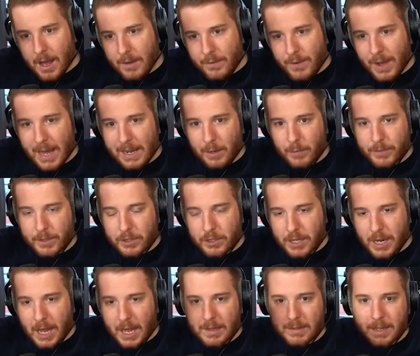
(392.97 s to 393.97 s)
Fahrt auf der
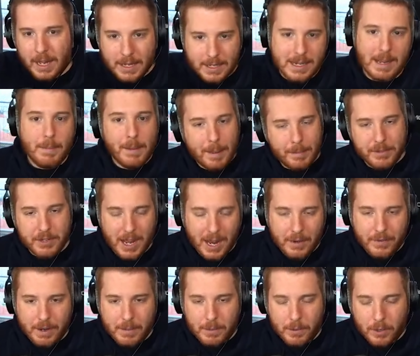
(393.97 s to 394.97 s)
Straße halt einen epileptischen
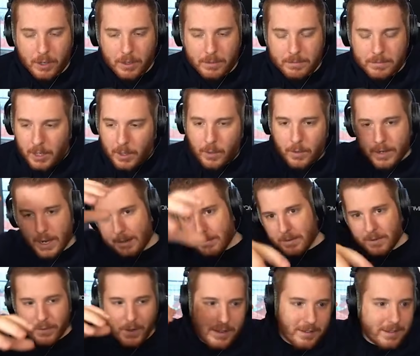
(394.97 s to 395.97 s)
Anfall bekommen und hat mir
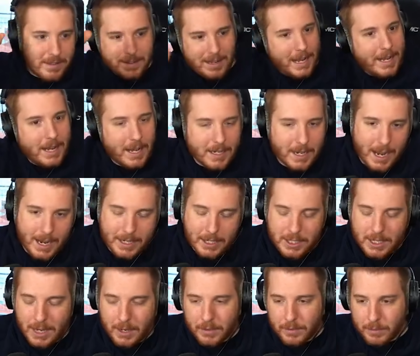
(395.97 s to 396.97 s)
fast ins Lenkrad
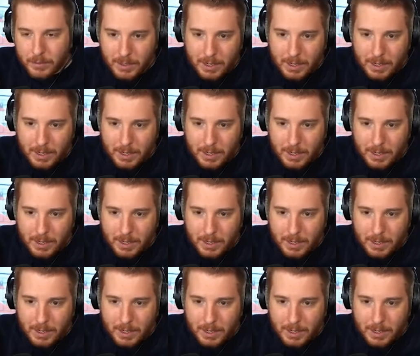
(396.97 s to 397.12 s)
reingeschlagen und so.